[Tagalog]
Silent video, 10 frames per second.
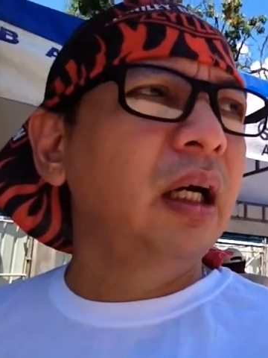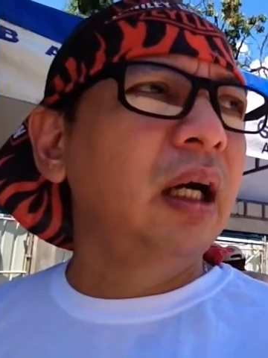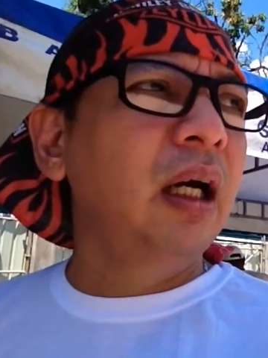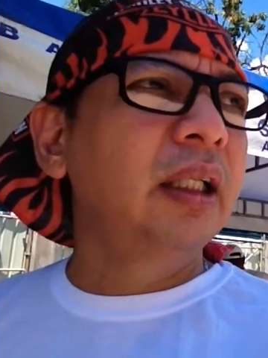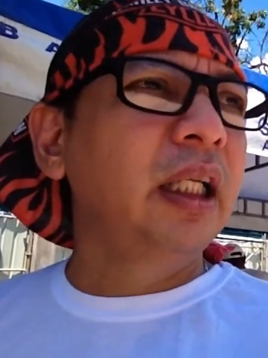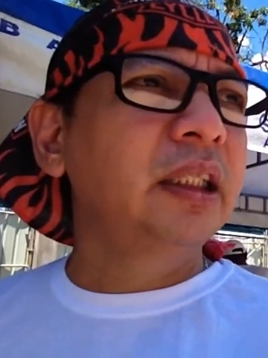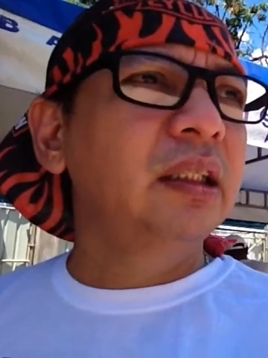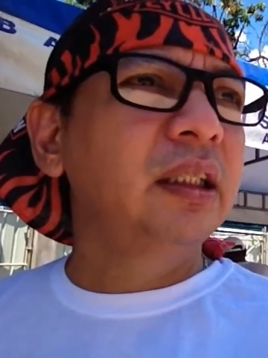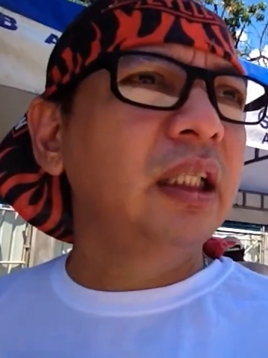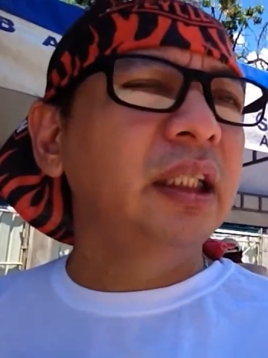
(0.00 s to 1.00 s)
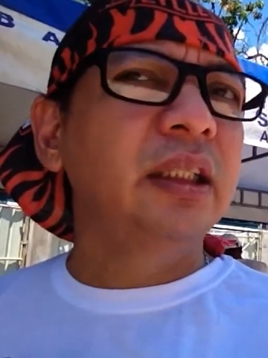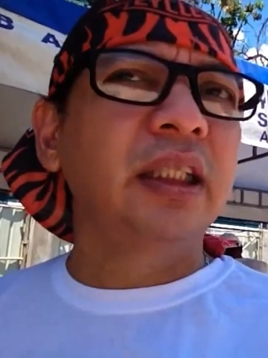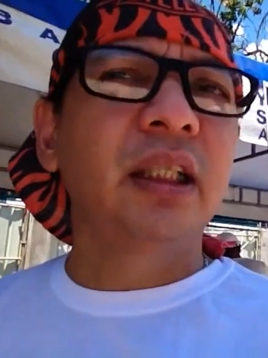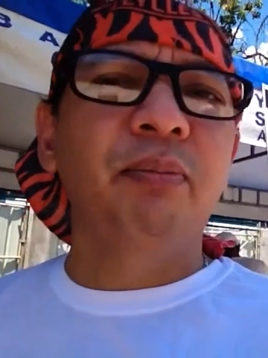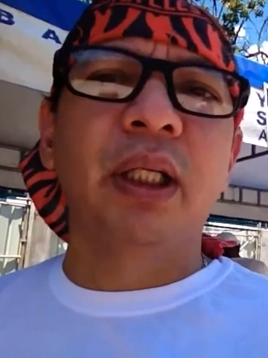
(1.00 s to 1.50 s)
Uh, ah,
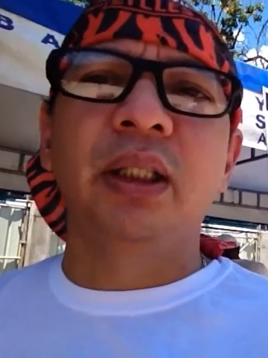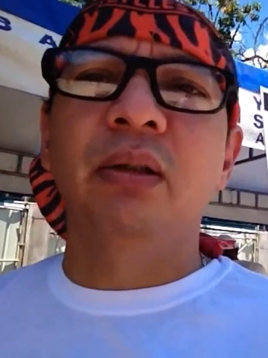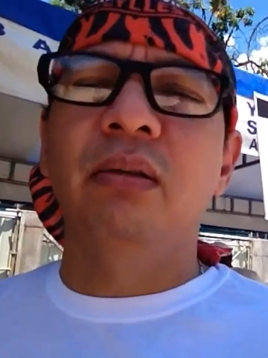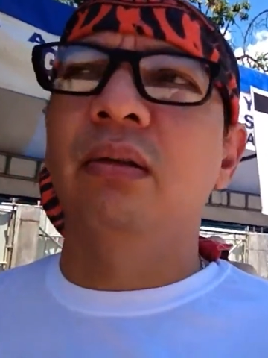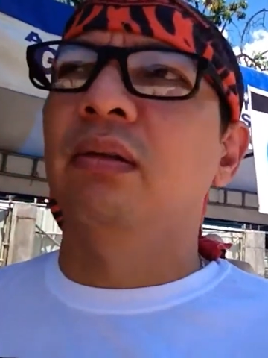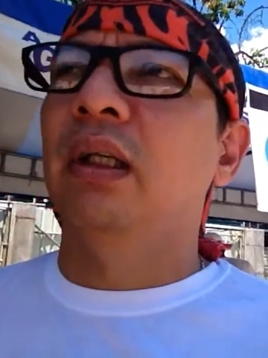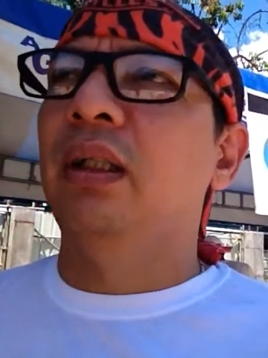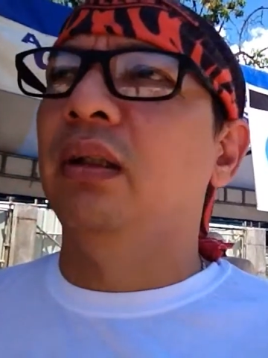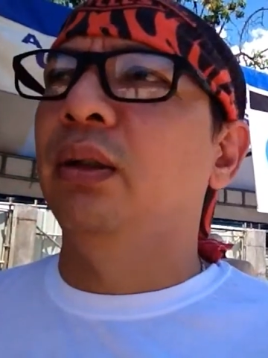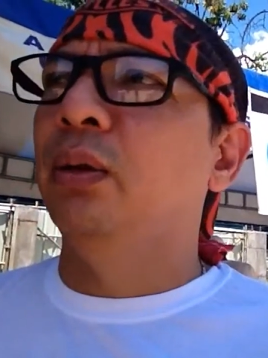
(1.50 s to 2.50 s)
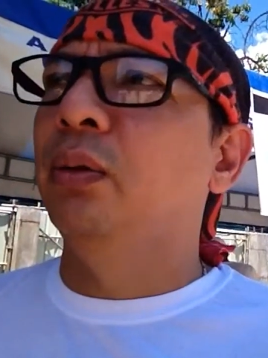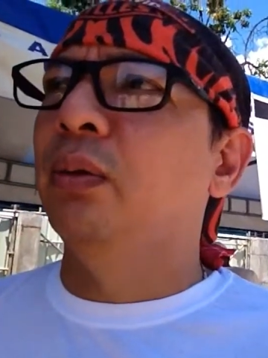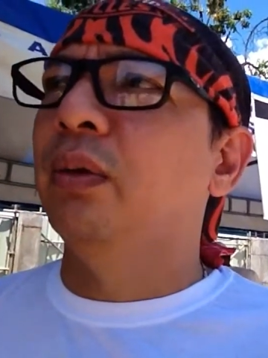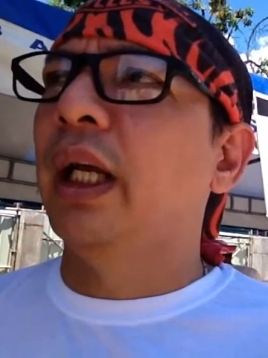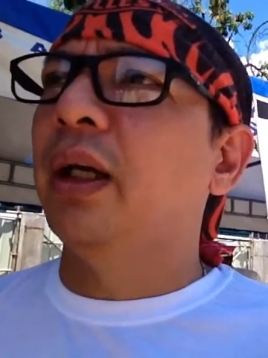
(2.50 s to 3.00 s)
nandiyan pa rin yung, ano,
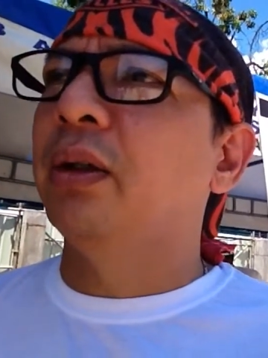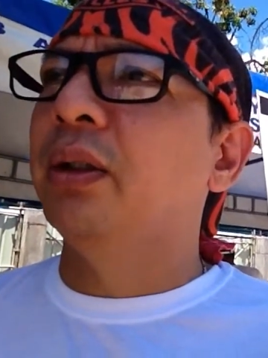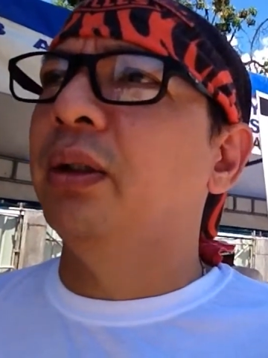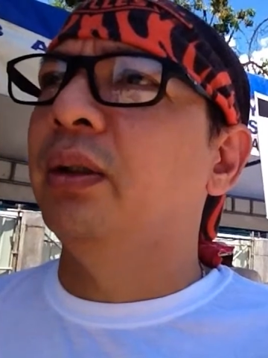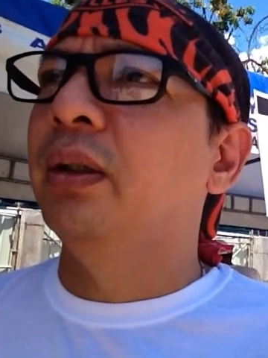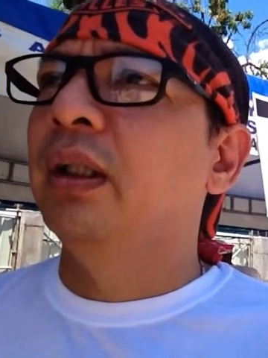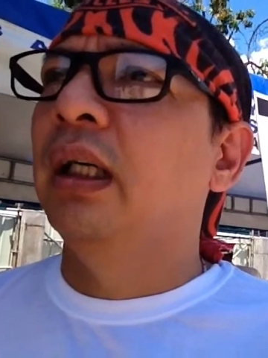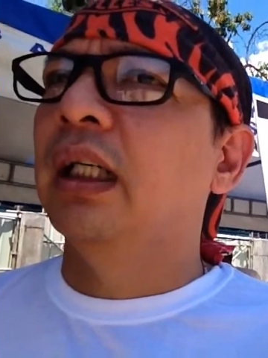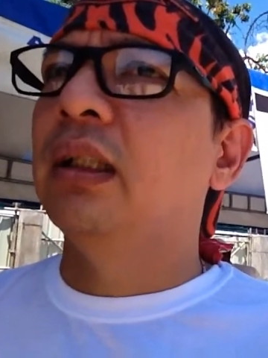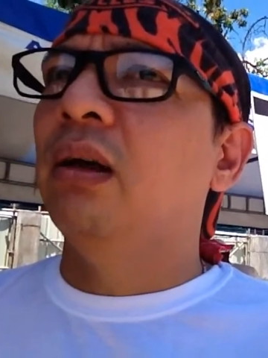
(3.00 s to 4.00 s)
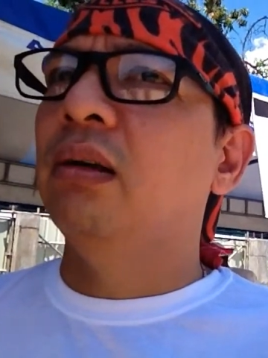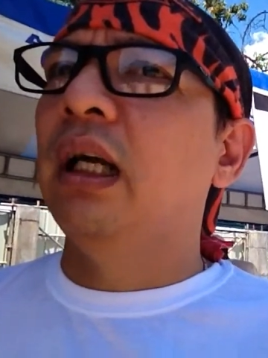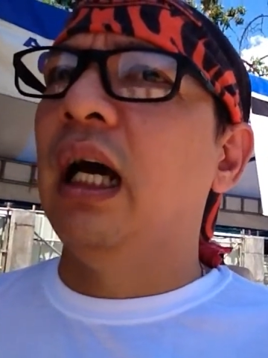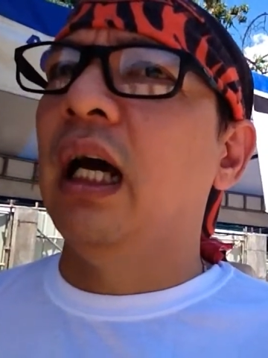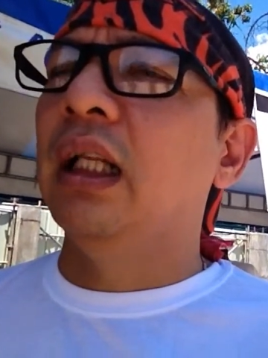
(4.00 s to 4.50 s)
yung record nyo. As long
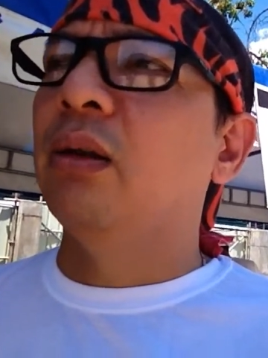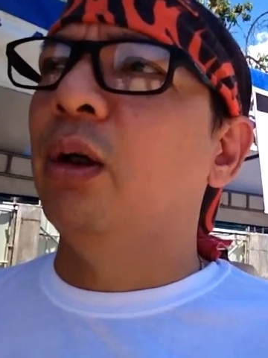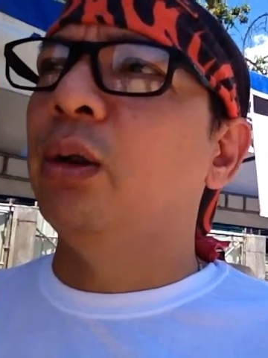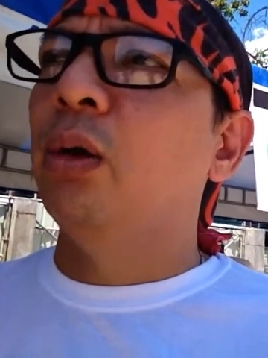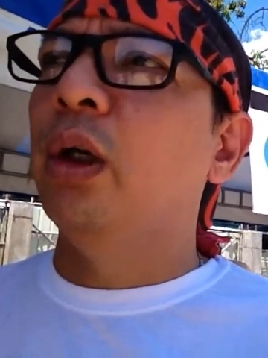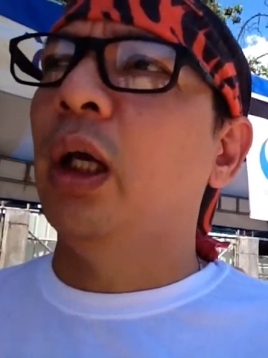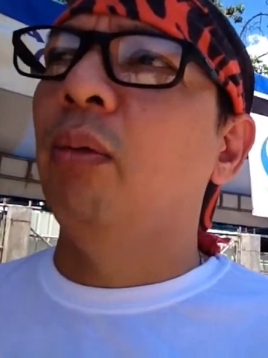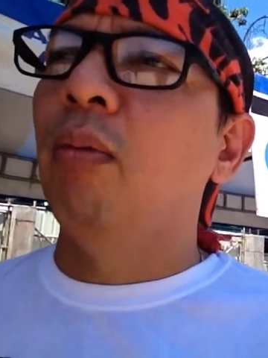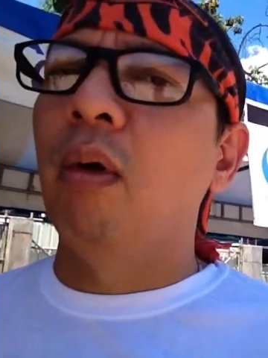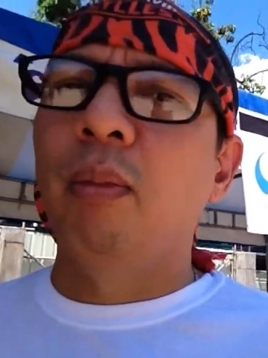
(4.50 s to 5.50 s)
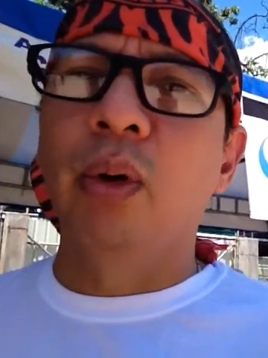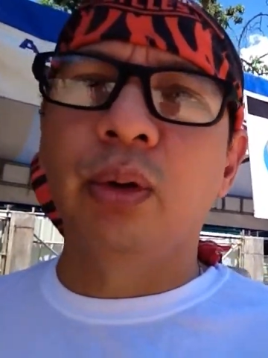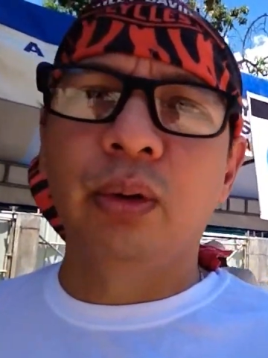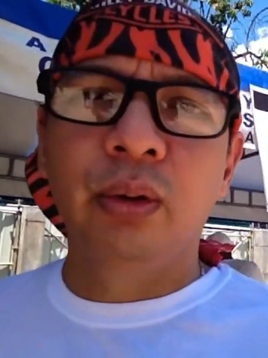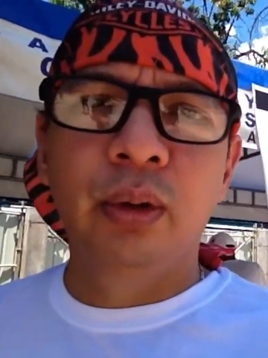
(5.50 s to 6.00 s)
na tuloy-tuloy kayo
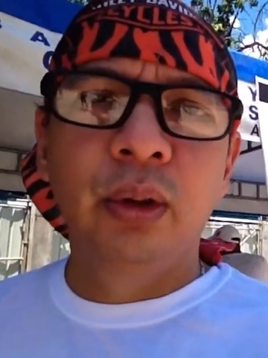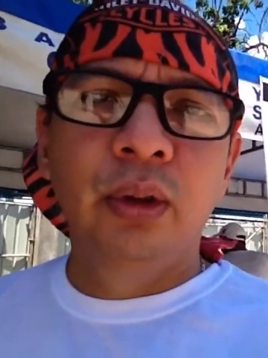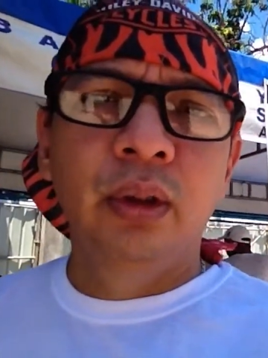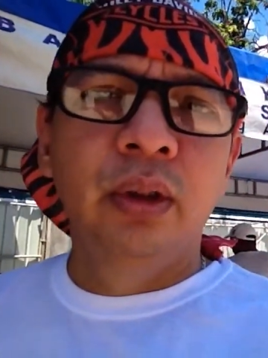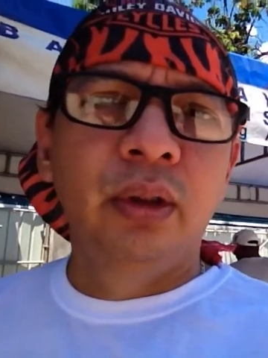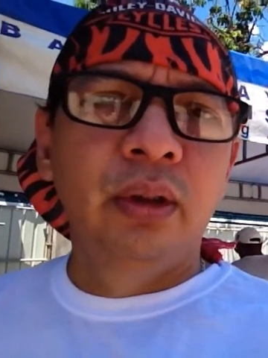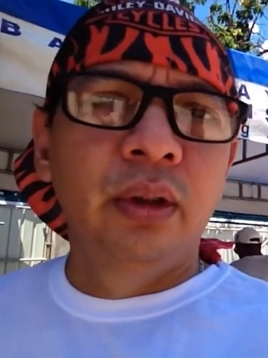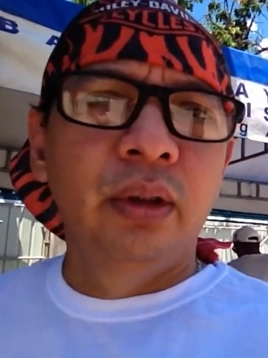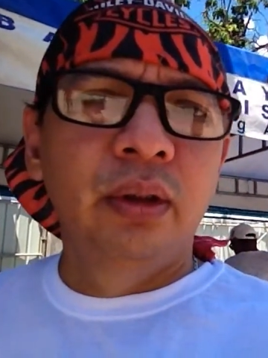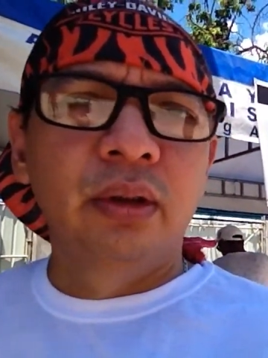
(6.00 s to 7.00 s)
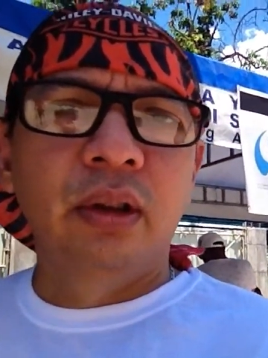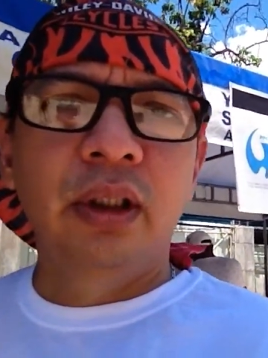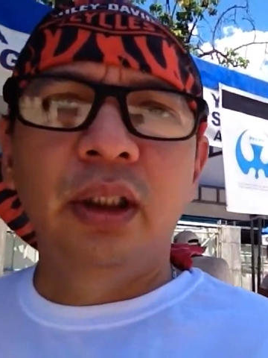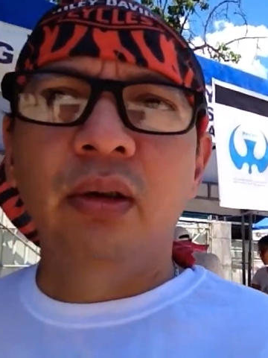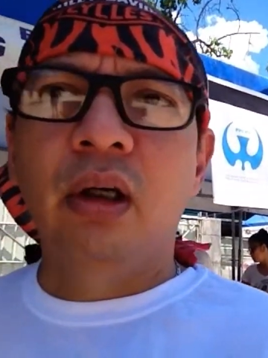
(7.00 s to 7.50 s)
bumoboto. So,
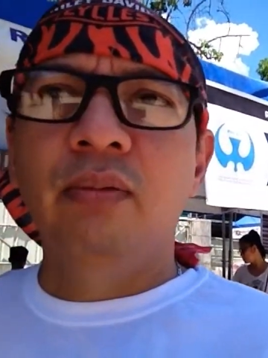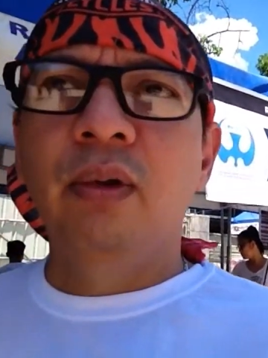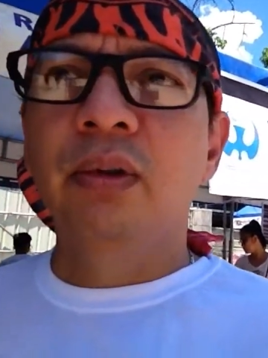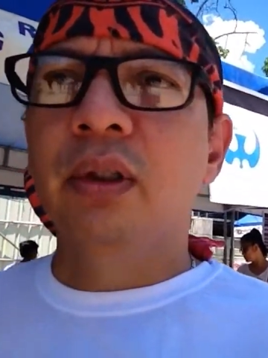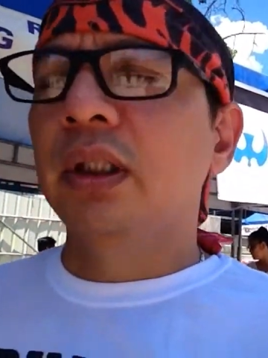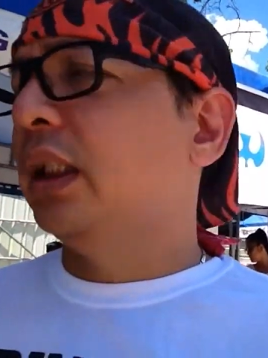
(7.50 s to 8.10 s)
dito ang voters